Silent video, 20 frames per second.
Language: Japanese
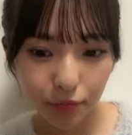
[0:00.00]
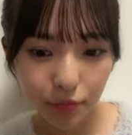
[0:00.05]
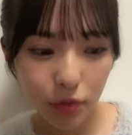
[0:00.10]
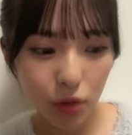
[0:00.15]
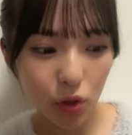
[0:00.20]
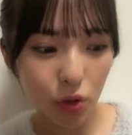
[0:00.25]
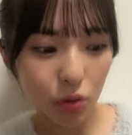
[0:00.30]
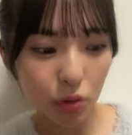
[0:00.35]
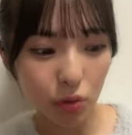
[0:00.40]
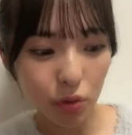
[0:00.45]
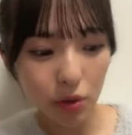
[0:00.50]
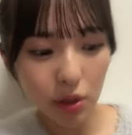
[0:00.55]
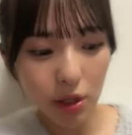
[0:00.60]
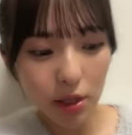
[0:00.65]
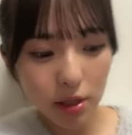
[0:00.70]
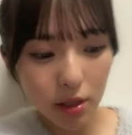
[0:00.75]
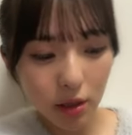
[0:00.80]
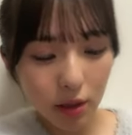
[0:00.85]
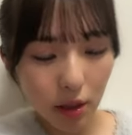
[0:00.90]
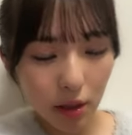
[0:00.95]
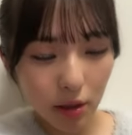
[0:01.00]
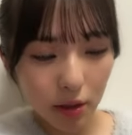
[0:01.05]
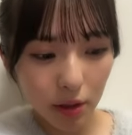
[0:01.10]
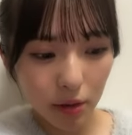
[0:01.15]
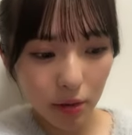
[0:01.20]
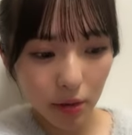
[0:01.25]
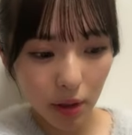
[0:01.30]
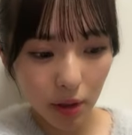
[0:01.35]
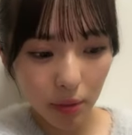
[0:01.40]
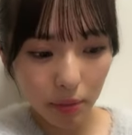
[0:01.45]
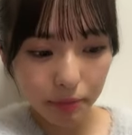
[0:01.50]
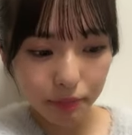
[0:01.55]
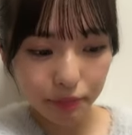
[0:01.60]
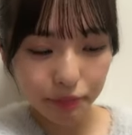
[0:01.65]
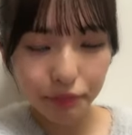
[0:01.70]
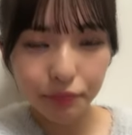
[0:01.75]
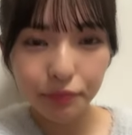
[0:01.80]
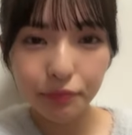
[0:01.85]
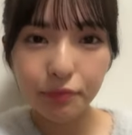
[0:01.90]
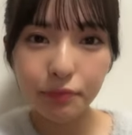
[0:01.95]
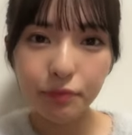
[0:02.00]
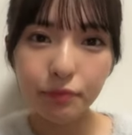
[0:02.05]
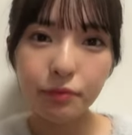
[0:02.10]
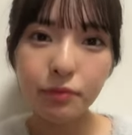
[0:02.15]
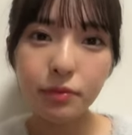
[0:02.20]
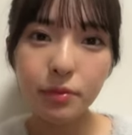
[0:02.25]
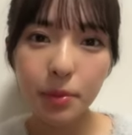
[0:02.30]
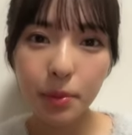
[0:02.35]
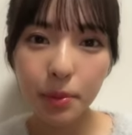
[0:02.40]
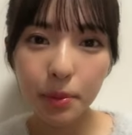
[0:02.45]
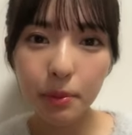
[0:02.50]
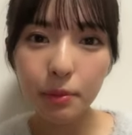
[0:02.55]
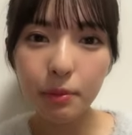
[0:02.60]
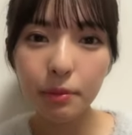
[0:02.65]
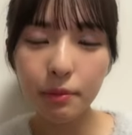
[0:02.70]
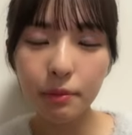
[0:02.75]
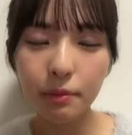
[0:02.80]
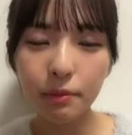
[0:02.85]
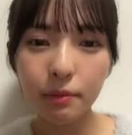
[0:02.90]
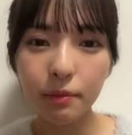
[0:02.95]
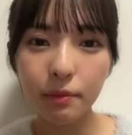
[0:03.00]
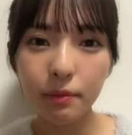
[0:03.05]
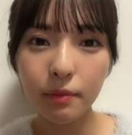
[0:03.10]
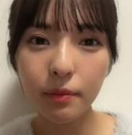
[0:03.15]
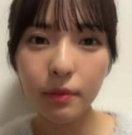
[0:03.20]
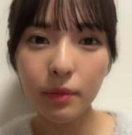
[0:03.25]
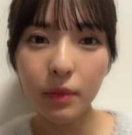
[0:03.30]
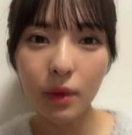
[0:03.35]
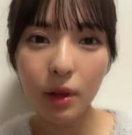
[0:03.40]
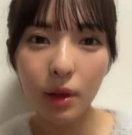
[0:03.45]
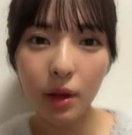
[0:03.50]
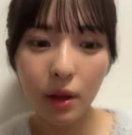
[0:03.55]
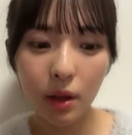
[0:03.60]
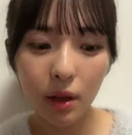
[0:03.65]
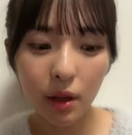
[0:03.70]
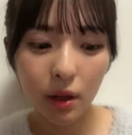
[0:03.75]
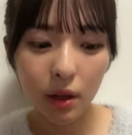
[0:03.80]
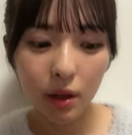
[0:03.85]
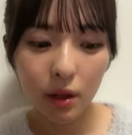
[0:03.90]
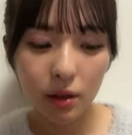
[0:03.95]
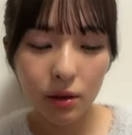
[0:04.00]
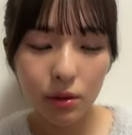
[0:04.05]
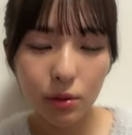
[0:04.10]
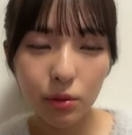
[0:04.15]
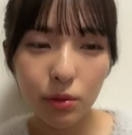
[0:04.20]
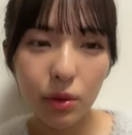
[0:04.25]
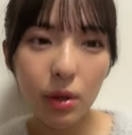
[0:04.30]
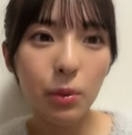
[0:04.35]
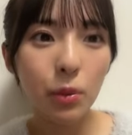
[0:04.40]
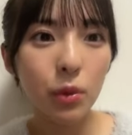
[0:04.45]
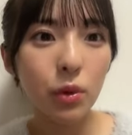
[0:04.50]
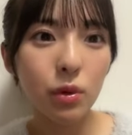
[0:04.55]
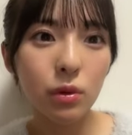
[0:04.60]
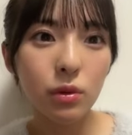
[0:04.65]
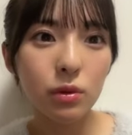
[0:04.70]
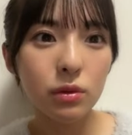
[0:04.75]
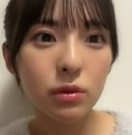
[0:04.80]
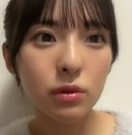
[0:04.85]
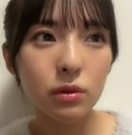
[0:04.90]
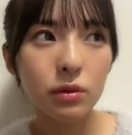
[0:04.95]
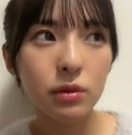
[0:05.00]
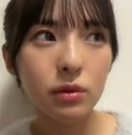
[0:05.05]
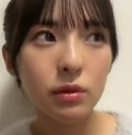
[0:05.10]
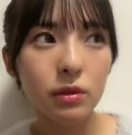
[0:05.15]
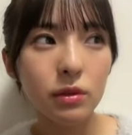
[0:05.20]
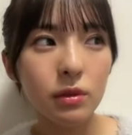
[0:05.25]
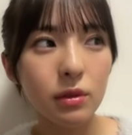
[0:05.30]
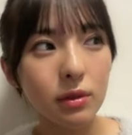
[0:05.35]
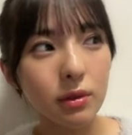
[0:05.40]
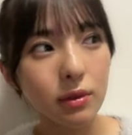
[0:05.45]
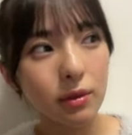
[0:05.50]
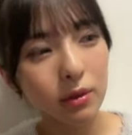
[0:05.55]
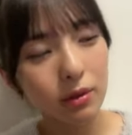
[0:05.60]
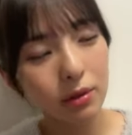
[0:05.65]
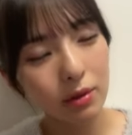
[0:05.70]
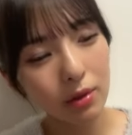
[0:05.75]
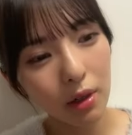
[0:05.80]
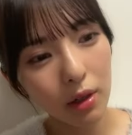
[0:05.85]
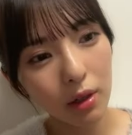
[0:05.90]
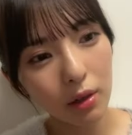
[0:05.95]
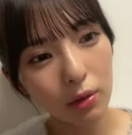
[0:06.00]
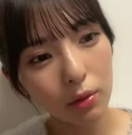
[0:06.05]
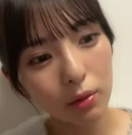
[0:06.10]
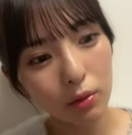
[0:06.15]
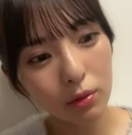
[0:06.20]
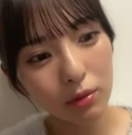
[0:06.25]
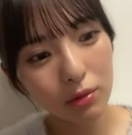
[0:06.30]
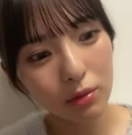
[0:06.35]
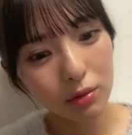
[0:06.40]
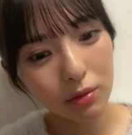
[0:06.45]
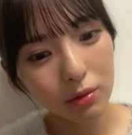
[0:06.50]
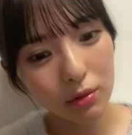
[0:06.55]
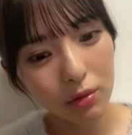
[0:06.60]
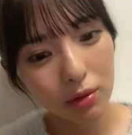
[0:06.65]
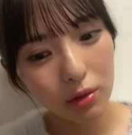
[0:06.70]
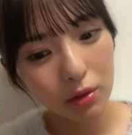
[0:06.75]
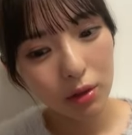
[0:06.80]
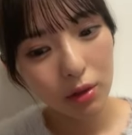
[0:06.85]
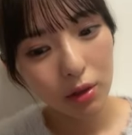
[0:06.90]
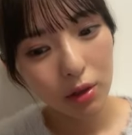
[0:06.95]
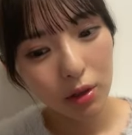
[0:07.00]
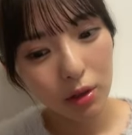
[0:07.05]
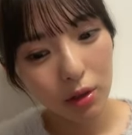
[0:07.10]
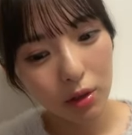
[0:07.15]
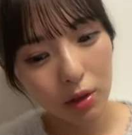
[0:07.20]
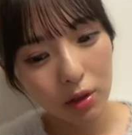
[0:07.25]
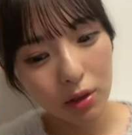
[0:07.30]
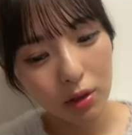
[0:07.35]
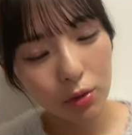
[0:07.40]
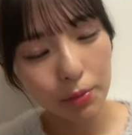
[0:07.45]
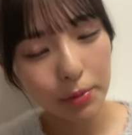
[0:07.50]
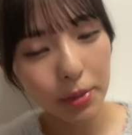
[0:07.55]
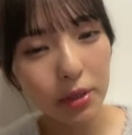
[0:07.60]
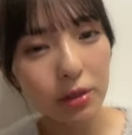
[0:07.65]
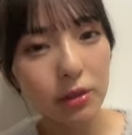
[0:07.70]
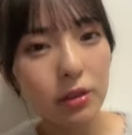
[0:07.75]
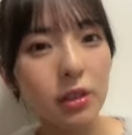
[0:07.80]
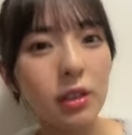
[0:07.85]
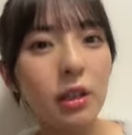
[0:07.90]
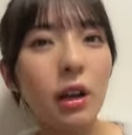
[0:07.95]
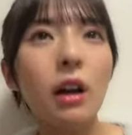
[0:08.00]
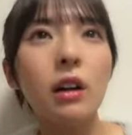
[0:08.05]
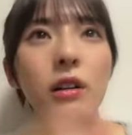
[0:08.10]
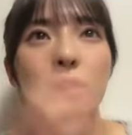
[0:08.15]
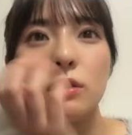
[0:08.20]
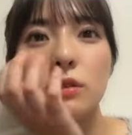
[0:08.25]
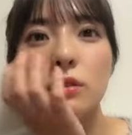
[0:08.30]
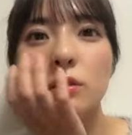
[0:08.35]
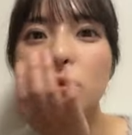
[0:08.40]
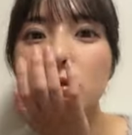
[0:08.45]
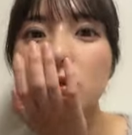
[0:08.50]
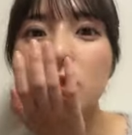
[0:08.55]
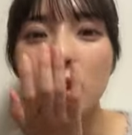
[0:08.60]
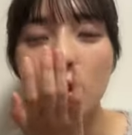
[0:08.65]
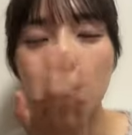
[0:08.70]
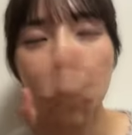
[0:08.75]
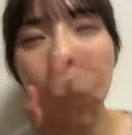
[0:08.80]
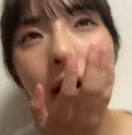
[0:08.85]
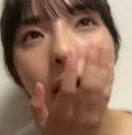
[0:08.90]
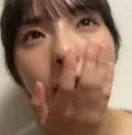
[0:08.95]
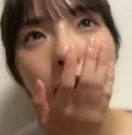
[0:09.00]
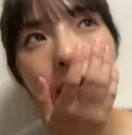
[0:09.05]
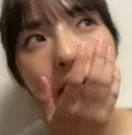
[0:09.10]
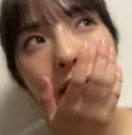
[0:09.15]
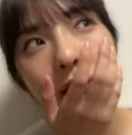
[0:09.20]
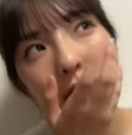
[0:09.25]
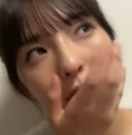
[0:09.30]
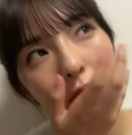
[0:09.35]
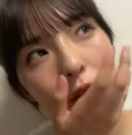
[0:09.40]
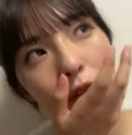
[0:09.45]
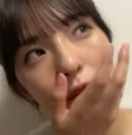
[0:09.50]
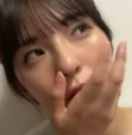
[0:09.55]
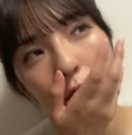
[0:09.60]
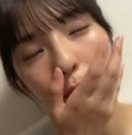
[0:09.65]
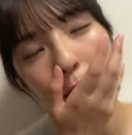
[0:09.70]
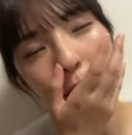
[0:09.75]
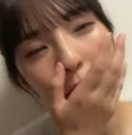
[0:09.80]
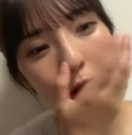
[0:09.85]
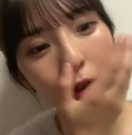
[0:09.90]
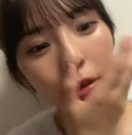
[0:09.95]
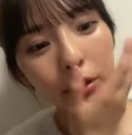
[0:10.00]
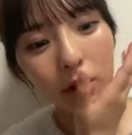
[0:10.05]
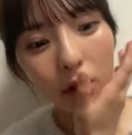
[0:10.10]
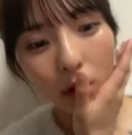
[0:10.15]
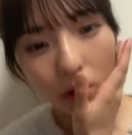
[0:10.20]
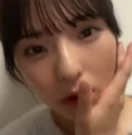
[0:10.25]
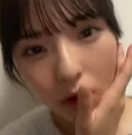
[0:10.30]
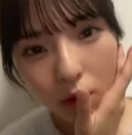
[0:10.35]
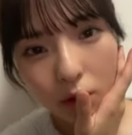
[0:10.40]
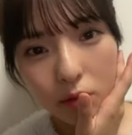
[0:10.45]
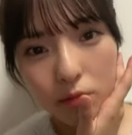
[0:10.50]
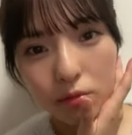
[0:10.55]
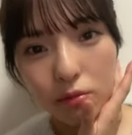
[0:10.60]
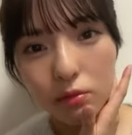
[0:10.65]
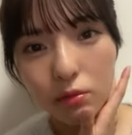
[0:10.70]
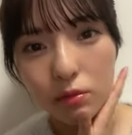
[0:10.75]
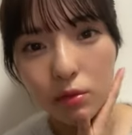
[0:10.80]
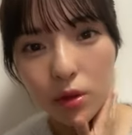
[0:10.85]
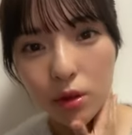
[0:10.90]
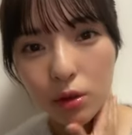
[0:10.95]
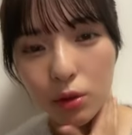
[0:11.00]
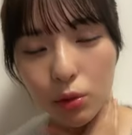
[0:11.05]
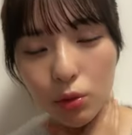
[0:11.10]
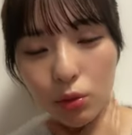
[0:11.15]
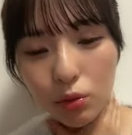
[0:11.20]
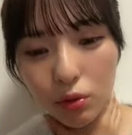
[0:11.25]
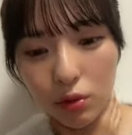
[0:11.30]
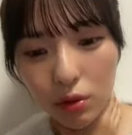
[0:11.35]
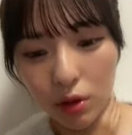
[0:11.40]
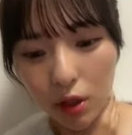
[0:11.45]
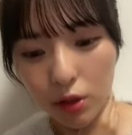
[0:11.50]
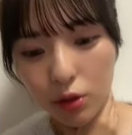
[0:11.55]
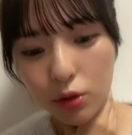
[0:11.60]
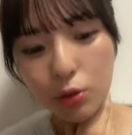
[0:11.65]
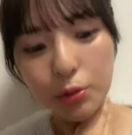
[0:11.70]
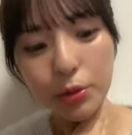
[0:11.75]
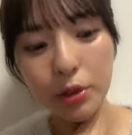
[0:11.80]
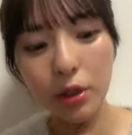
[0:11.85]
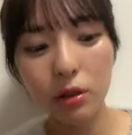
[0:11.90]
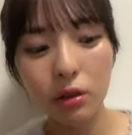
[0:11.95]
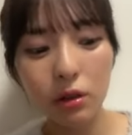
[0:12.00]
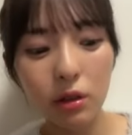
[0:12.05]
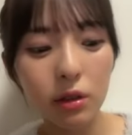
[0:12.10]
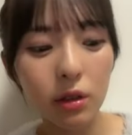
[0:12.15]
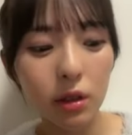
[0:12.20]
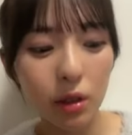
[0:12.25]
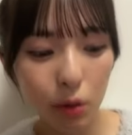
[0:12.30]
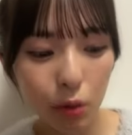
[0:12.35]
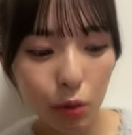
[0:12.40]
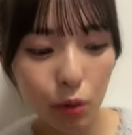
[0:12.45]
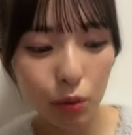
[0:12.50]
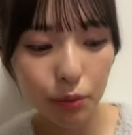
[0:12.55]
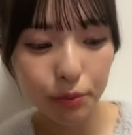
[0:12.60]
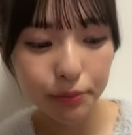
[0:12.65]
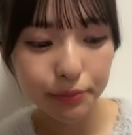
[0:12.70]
ちょっと遅れちゃったんだよねうんそうでもあの出発時間には全然間に合ったからそう大丈夫だったんだけど